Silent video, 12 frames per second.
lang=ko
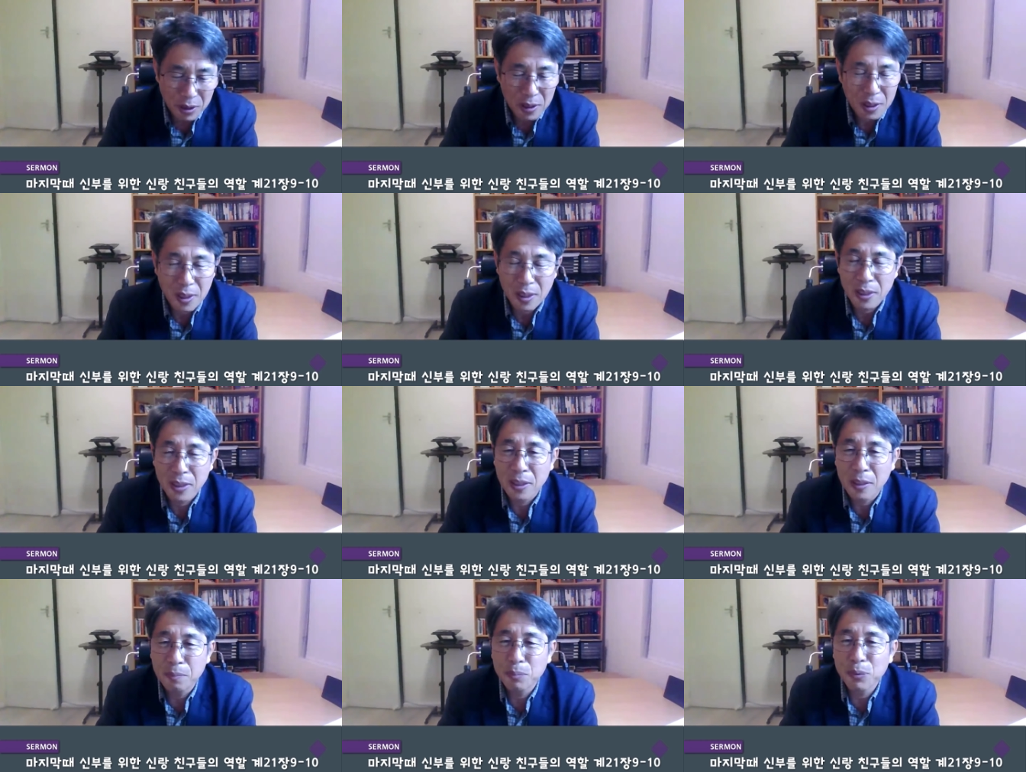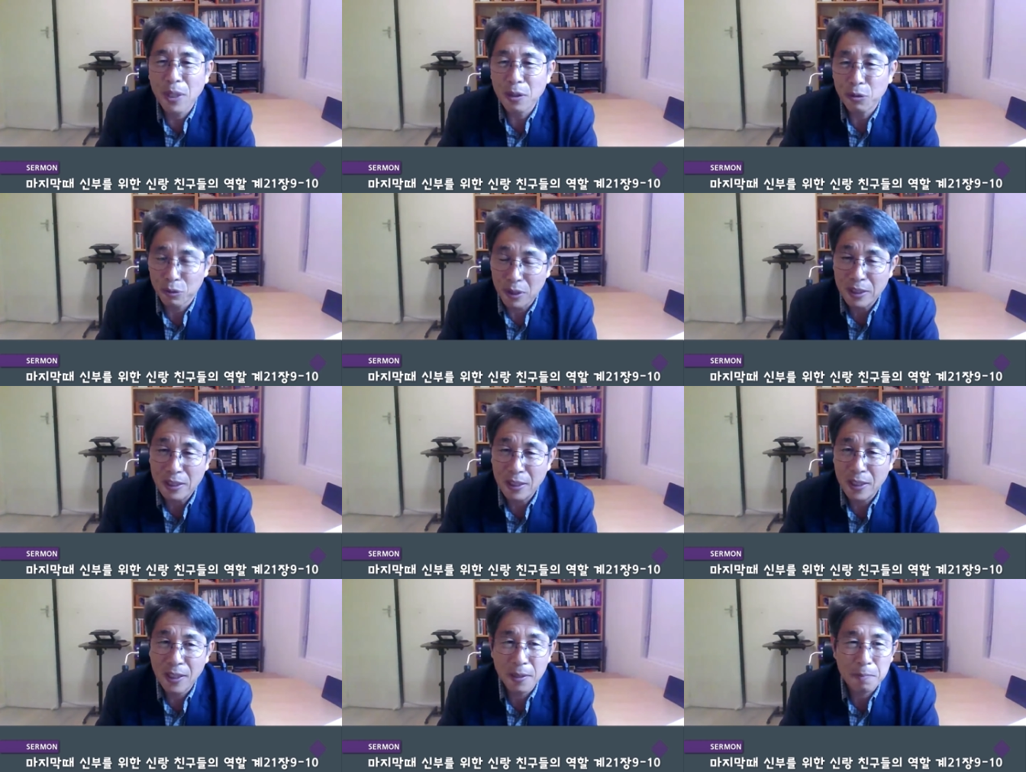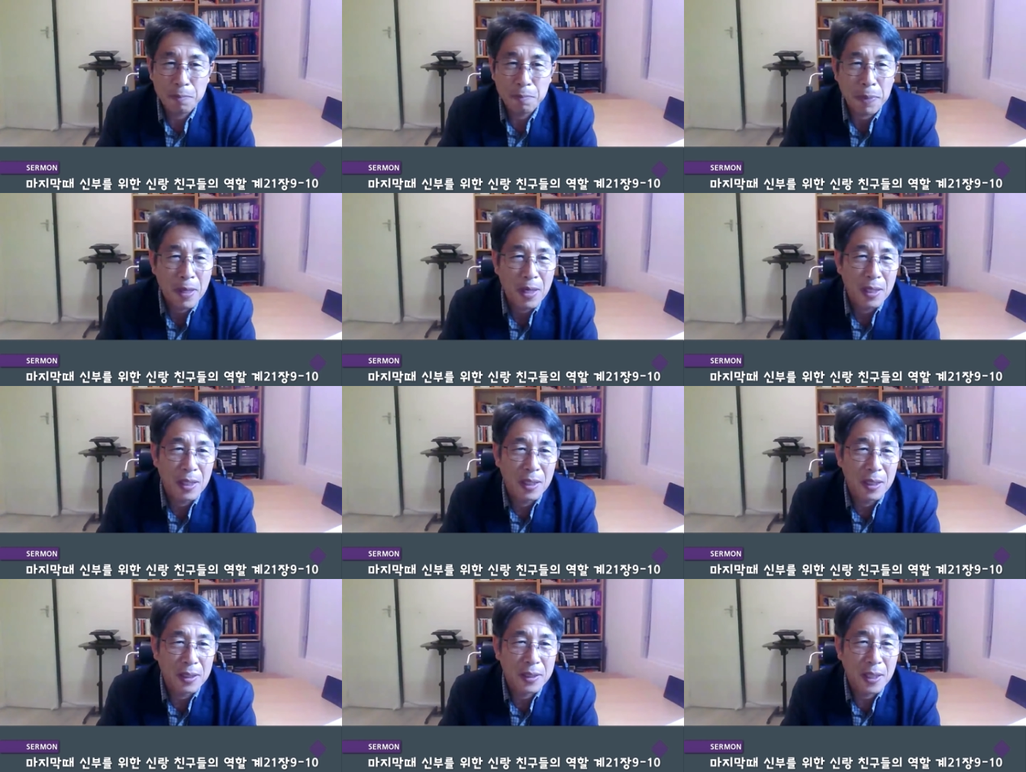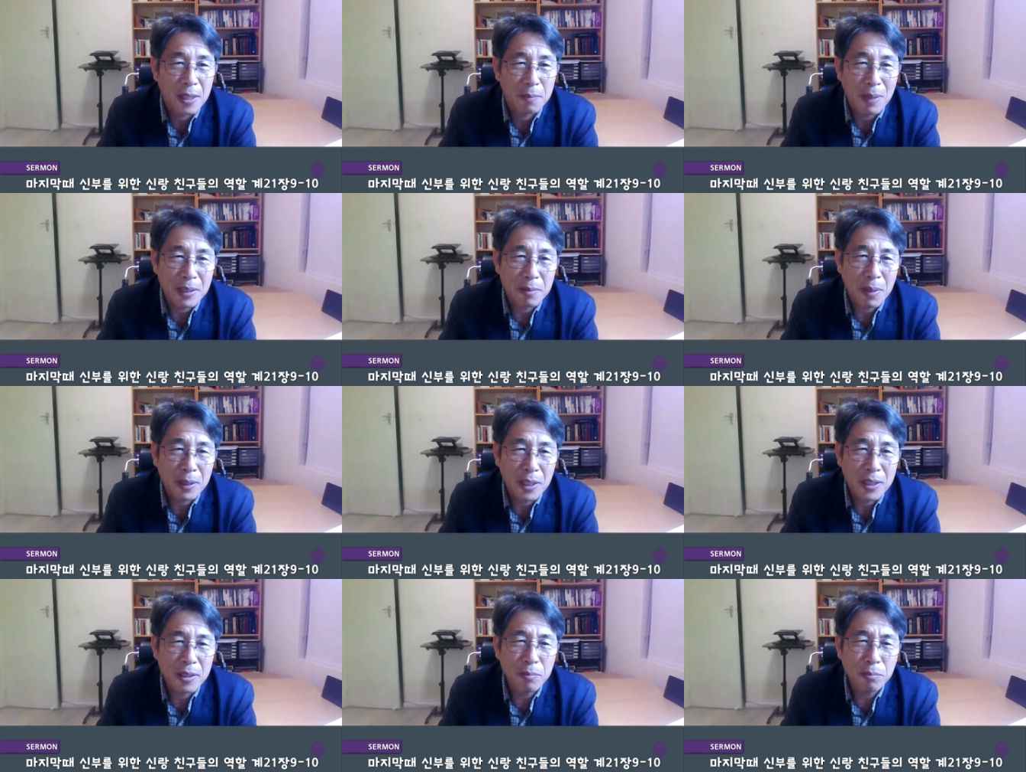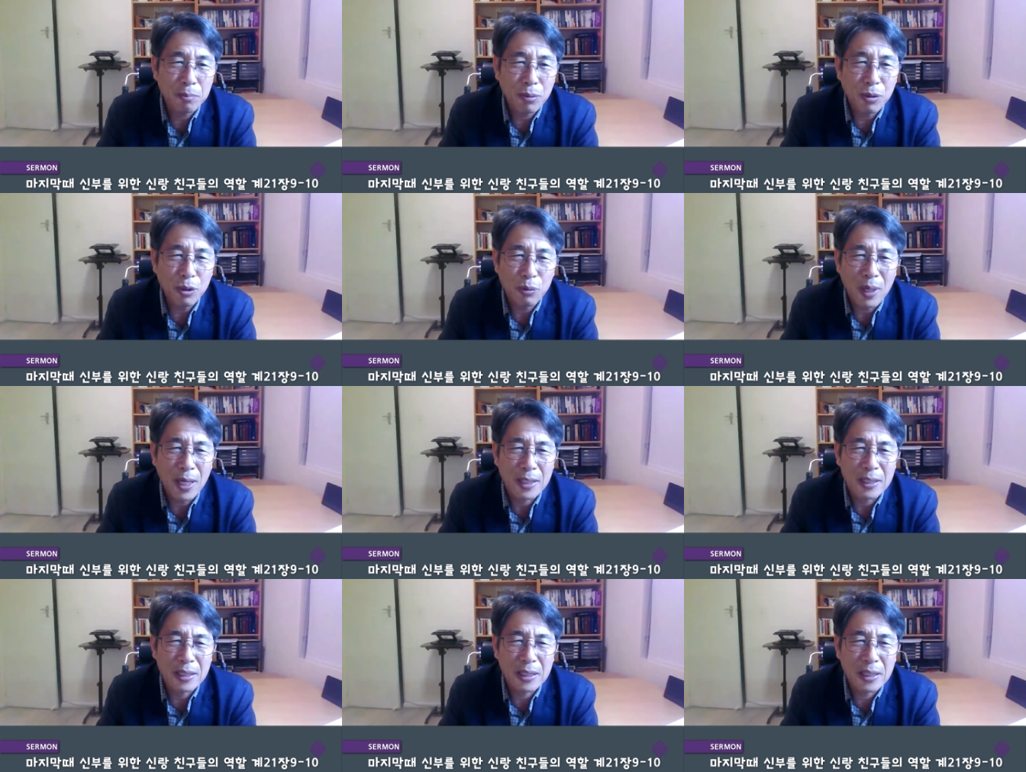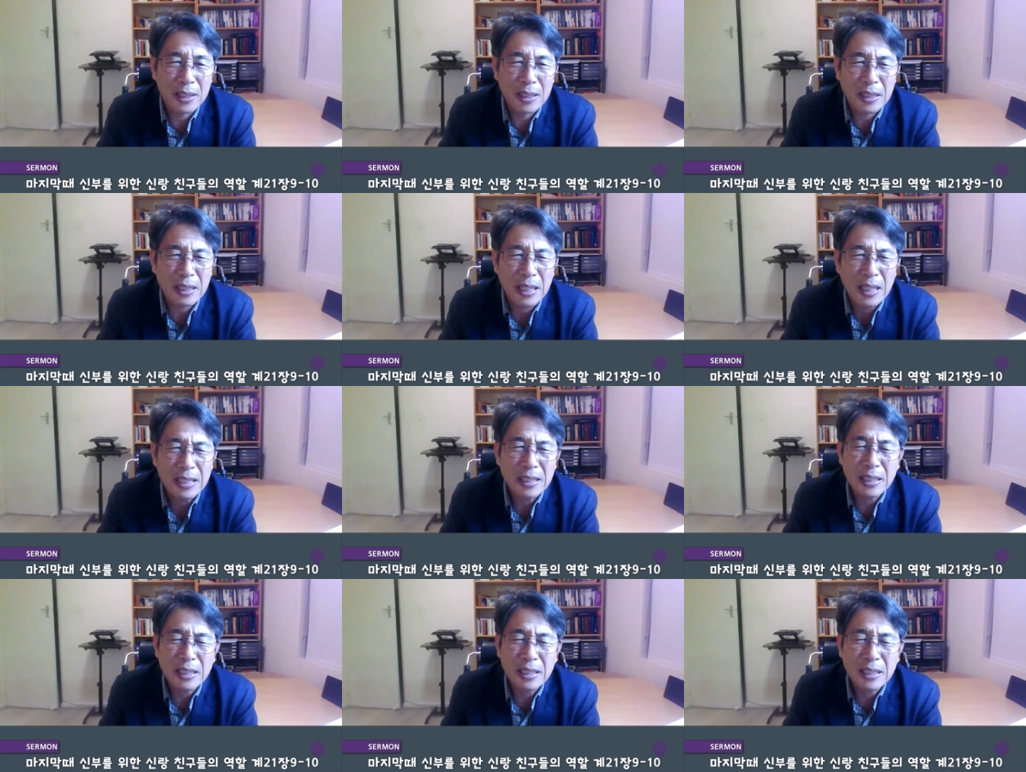우리 신부된 우리들이 아, 이제 마지막 때 신부를 위한 시,